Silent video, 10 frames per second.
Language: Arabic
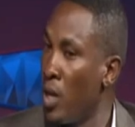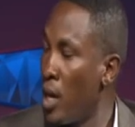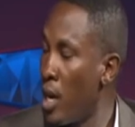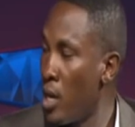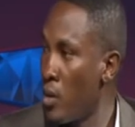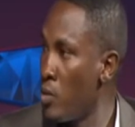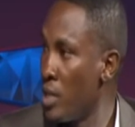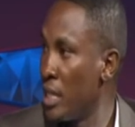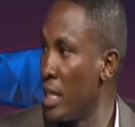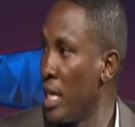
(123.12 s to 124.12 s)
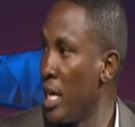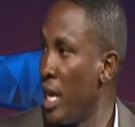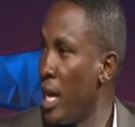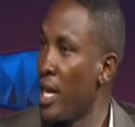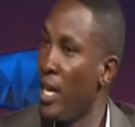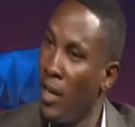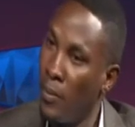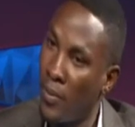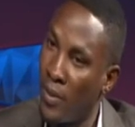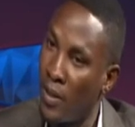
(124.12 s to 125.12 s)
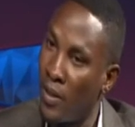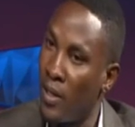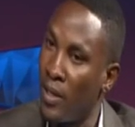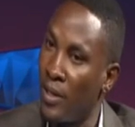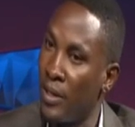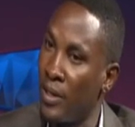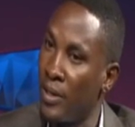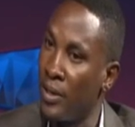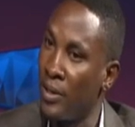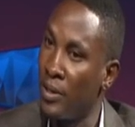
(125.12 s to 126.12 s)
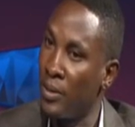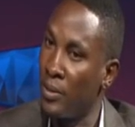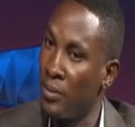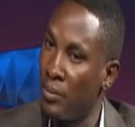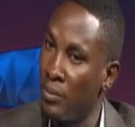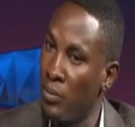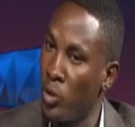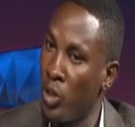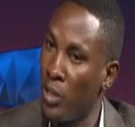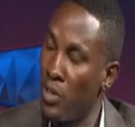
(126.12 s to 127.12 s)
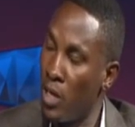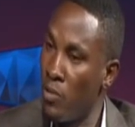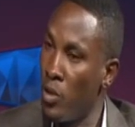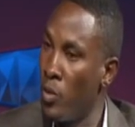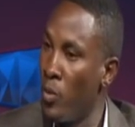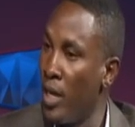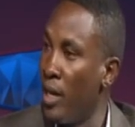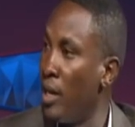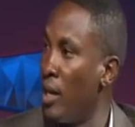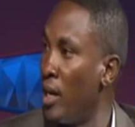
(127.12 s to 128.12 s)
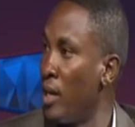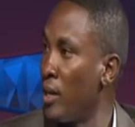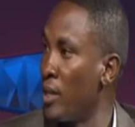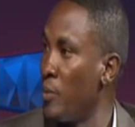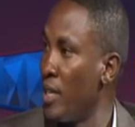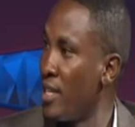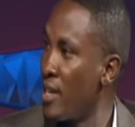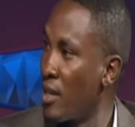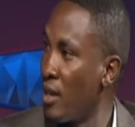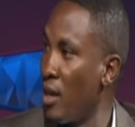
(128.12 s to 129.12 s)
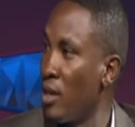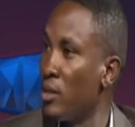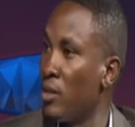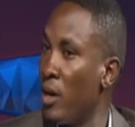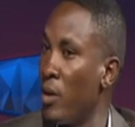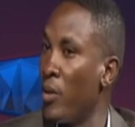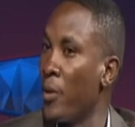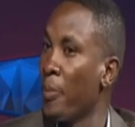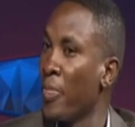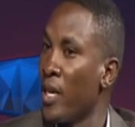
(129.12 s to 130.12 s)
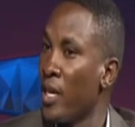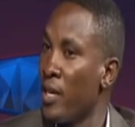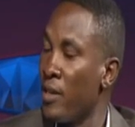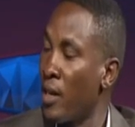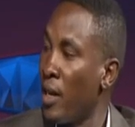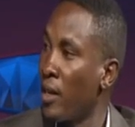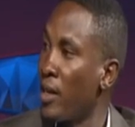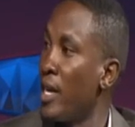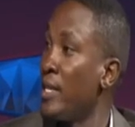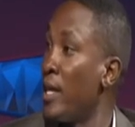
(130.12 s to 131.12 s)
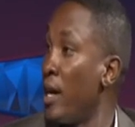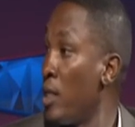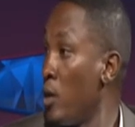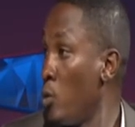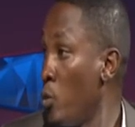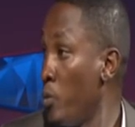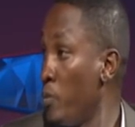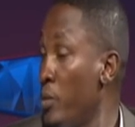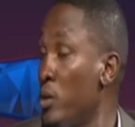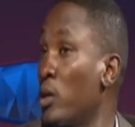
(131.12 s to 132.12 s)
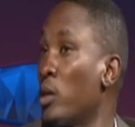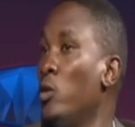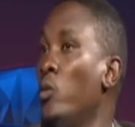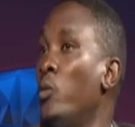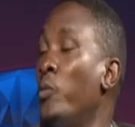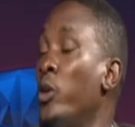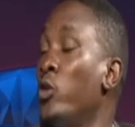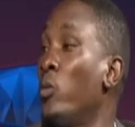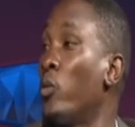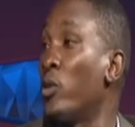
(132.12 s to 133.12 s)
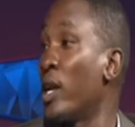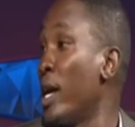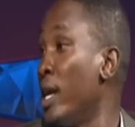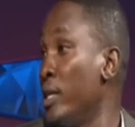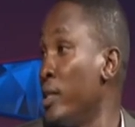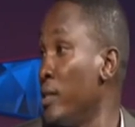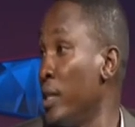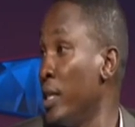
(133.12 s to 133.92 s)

اداء كويس لكن لما آه، يتم تحويلهم لقسم الاحتياجات الخاصه واجراء القياسات لهم بيظهر انهم هم عندهم قدرات عاليه جدا